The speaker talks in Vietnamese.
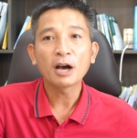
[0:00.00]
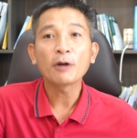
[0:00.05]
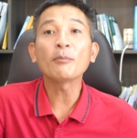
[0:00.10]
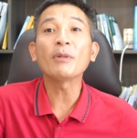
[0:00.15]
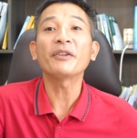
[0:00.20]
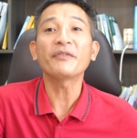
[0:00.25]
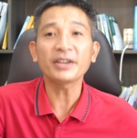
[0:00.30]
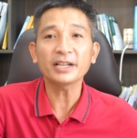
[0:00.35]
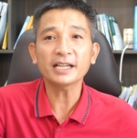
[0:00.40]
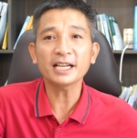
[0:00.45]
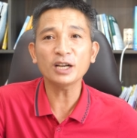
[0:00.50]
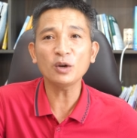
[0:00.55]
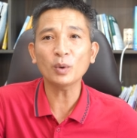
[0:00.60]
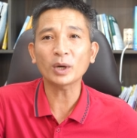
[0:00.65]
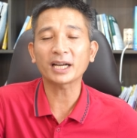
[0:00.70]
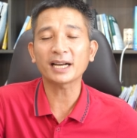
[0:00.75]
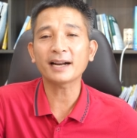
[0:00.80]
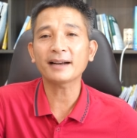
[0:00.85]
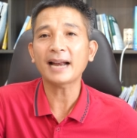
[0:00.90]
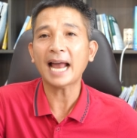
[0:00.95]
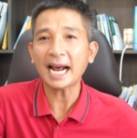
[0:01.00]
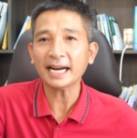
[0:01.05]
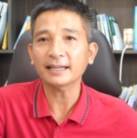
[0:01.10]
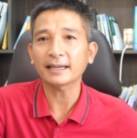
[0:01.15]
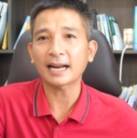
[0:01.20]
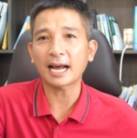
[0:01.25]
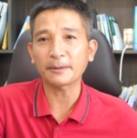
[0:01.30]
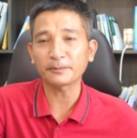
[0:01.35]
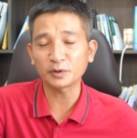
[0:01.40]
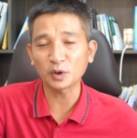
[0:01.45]
Bởi vì khi luật đất đai
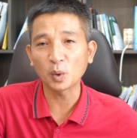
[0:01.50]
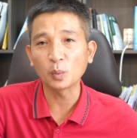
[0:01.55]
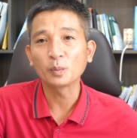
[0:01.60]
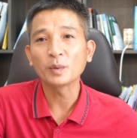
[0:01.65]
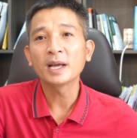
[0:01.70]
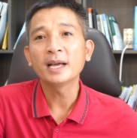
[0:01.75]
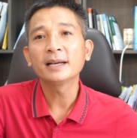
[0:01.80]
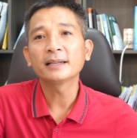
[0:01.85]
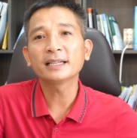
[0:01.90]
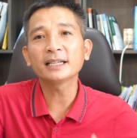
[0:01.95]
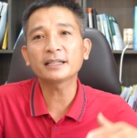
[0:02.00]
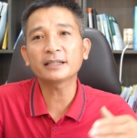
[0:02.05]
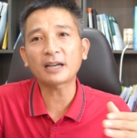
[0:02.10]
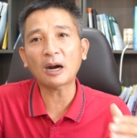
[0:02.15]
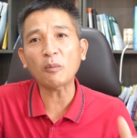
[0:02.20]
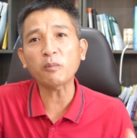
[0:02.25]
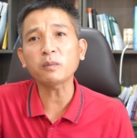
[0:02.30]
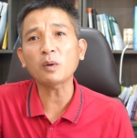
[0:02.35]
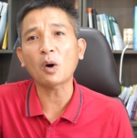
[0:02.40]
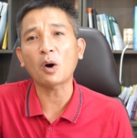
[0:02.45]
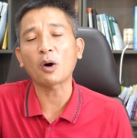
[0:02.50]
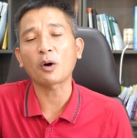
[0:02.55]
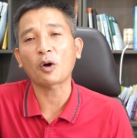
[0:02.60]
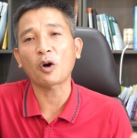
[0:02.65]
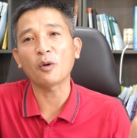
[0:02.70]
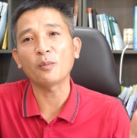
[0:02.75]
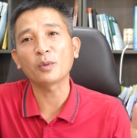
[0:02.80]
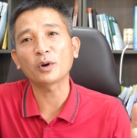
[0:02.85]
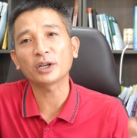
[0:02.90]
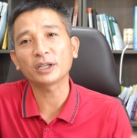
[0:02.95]
được áp dụng thì trong đó
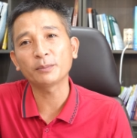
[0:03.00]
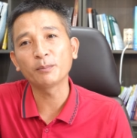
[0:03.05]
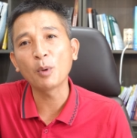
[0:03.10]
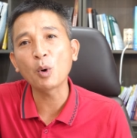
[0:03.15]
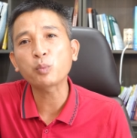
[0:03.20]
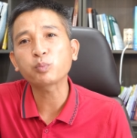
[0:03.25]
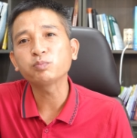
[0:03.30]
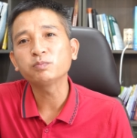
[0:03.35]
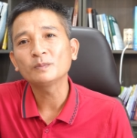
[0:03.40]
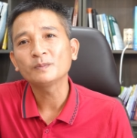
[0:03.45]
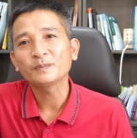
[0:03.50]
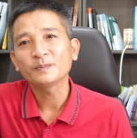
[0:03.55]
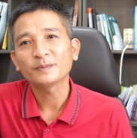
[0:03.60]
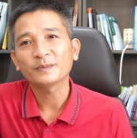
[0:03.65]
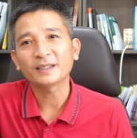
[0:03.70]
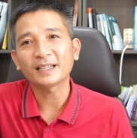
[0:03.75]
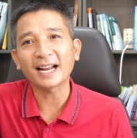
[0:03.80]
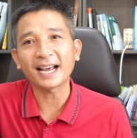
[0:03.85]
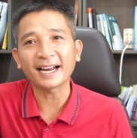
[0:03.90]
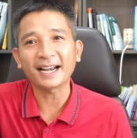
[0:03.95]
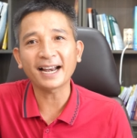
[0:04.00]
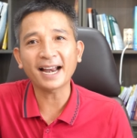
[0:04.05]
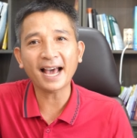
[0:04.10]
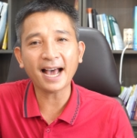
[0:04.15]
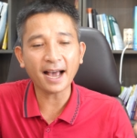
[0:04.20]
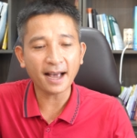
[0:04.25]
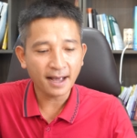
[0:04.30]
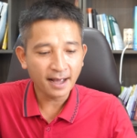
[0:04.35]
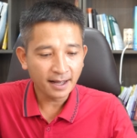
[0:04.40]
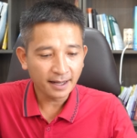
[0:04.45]
có một mục đấy
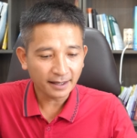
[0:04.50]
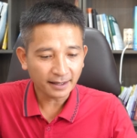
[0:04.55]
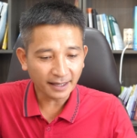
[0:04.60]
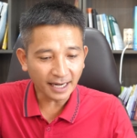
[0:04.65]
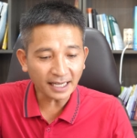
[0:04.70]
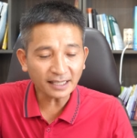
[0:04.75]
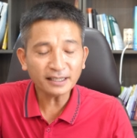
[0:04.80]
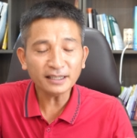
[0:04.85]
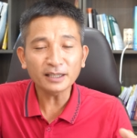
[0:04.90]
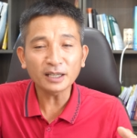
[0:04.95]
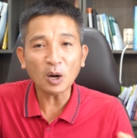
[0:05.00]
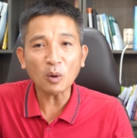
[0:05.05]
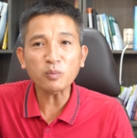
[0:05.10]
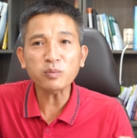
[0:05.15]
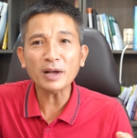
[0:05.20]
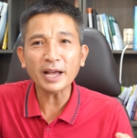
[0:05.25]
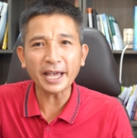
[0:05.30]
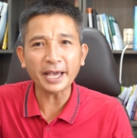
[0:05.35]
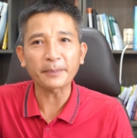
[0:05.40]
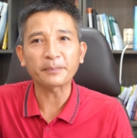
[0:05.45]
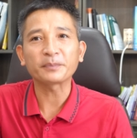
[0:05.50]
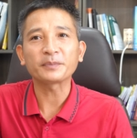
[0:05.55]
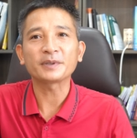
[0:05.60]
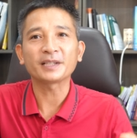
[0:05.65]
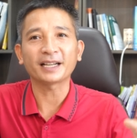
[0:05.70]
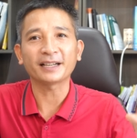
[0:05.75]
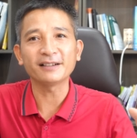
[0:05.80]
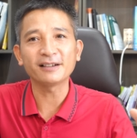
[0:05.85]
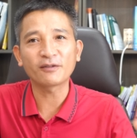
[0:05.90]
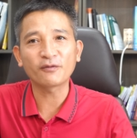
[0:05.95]
là đất nông nghiệp
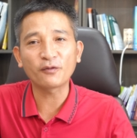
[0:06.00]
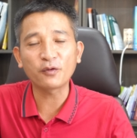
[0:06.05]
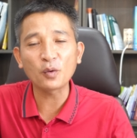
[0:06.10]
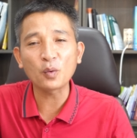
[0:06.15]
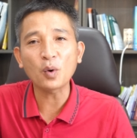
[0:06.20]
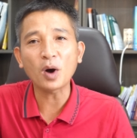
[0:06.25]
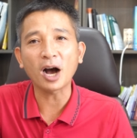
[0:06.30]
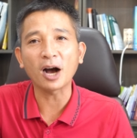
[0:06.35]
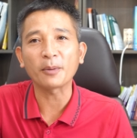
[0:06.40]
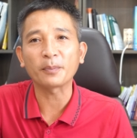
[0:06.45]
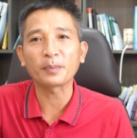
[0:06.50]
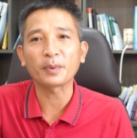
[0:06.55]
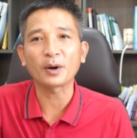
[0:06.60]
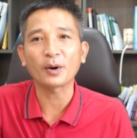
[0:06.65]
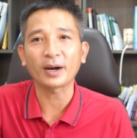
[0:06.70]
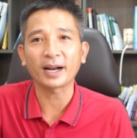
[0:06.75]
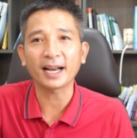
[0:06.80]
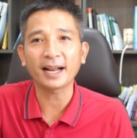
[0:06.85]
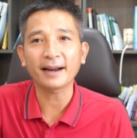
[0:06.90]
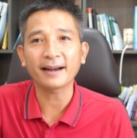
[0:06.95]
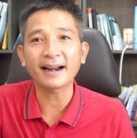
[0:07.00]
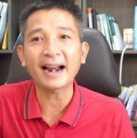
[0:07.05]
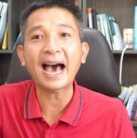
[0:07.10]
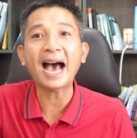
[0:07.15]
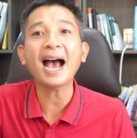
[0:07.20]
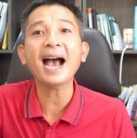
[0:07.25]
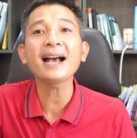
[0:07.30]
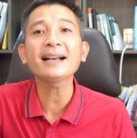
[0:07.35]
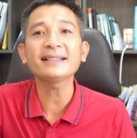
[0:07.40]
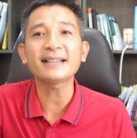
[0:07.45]
sẽ được phù hợp gọi là
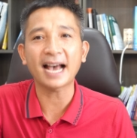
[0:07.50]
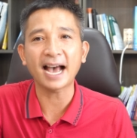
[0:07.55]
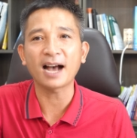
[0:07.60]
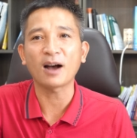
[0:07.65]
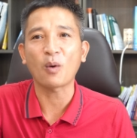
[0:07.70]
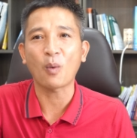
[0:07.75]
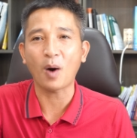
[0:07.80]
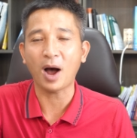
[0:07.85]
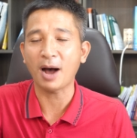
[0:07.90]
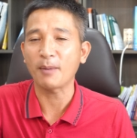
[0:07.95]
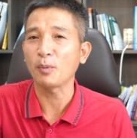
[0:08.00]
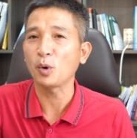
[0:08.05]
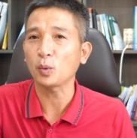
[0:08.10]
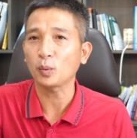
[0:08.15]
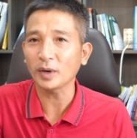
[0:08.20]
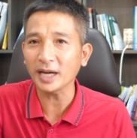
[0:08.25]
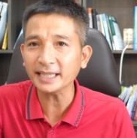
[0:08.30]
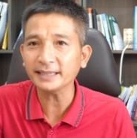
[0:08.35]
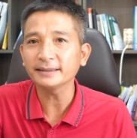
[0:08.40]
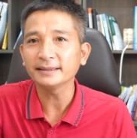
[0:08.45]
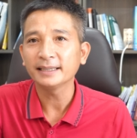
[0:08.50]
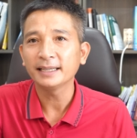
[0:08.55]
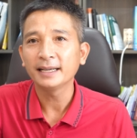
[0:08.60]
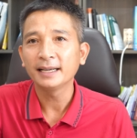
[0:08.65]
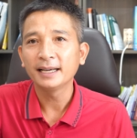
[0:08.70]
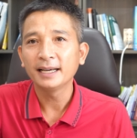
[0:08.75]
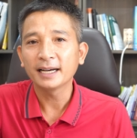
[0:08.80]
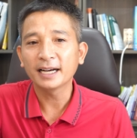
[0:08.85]
đa dạng hóa mục đích.